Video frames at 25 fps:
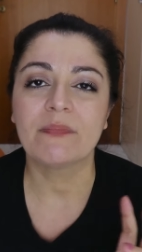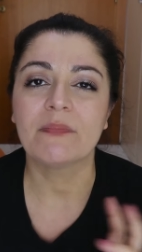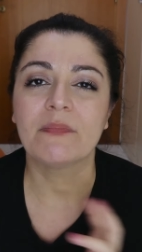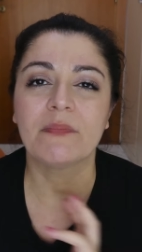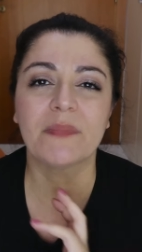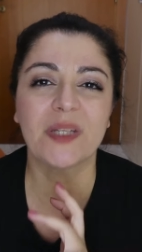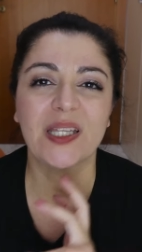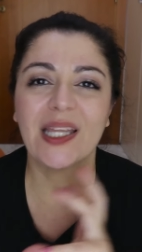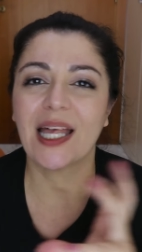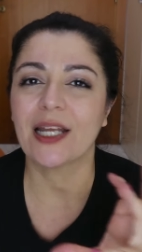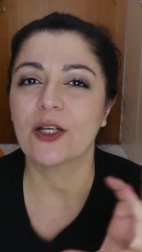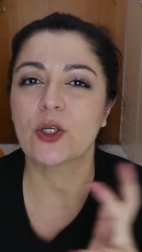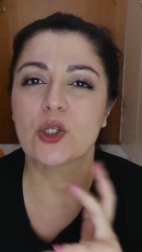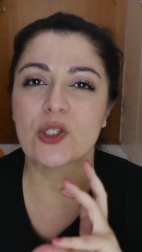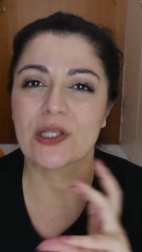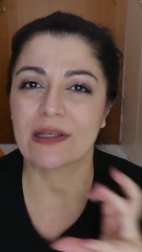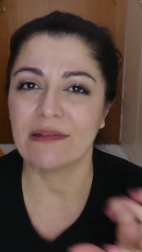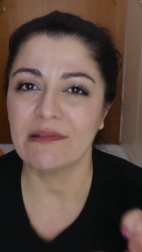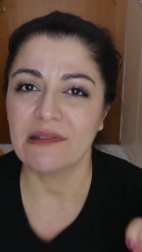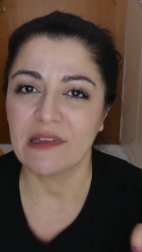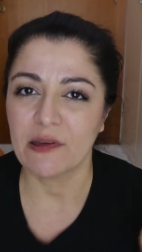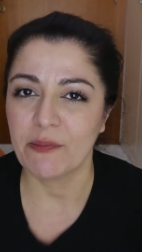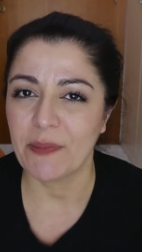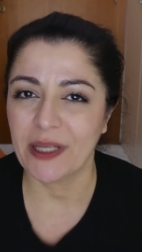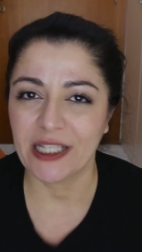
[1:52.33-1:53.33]
mi danno
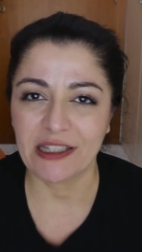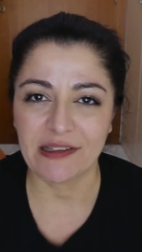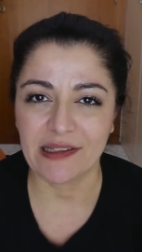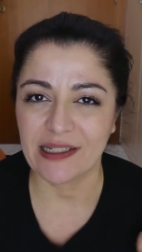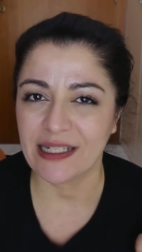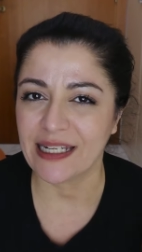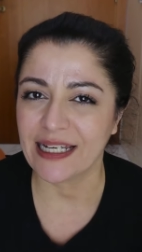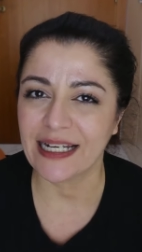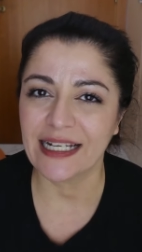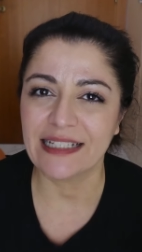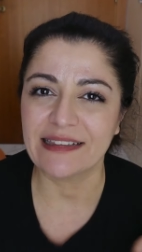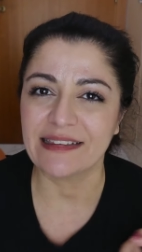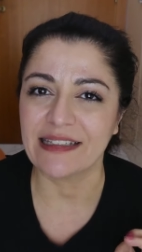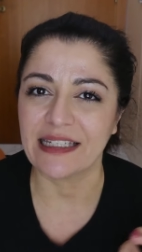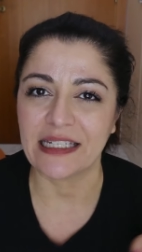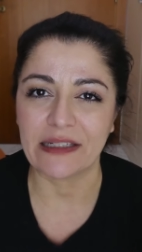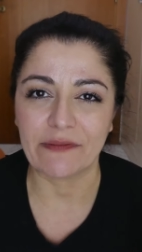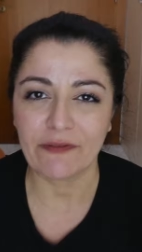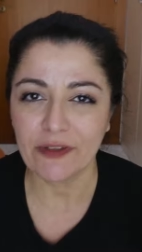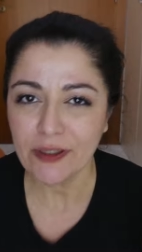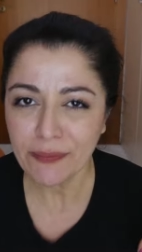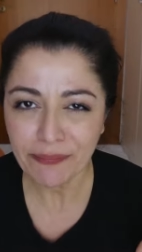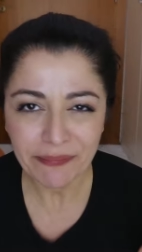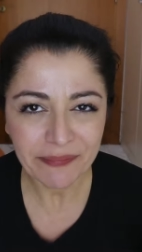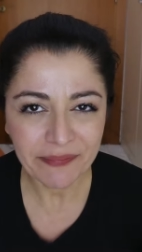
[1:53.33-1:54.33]
sentimenti
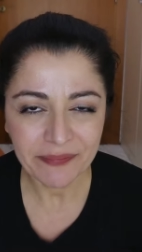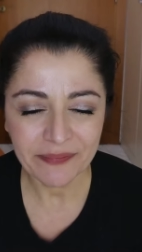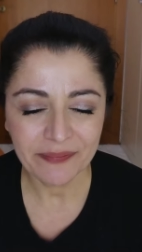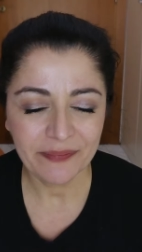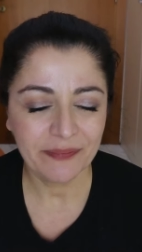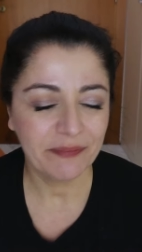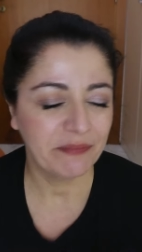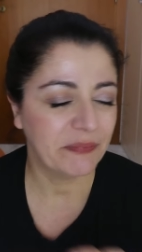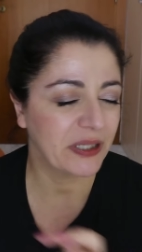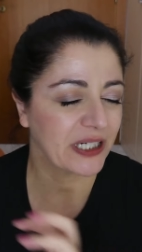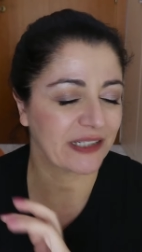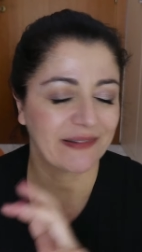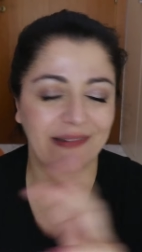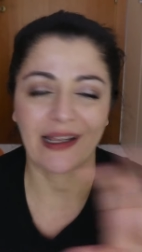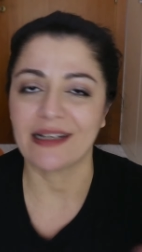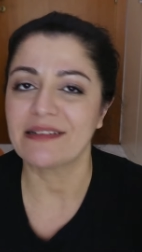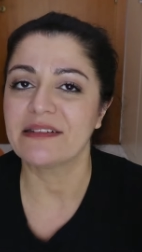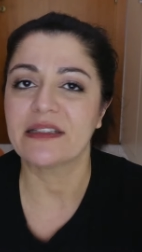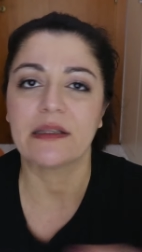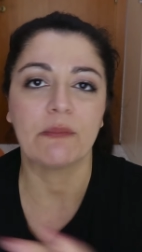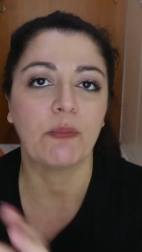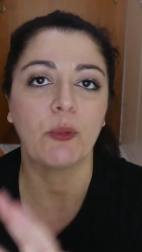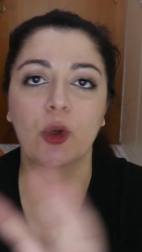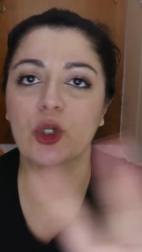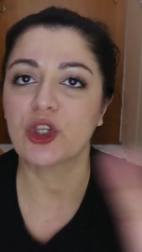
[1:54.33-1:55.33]
negativi per
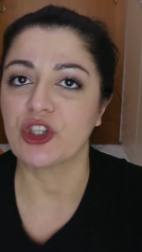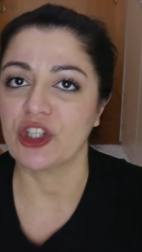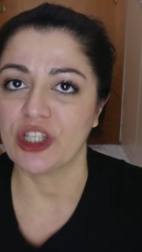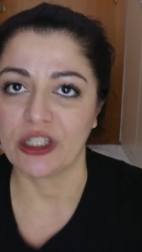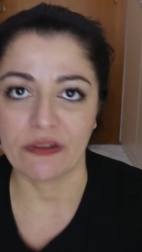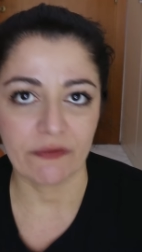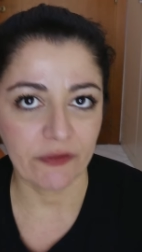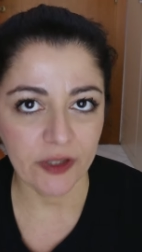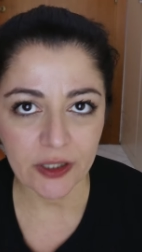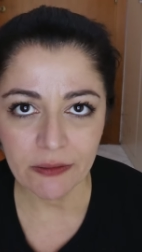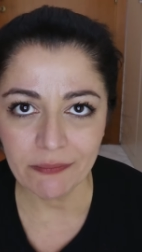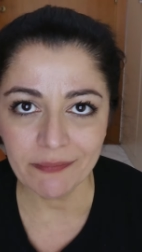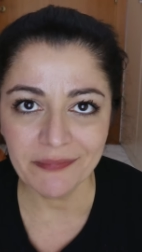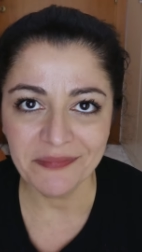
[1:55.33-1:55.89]
tanti motivi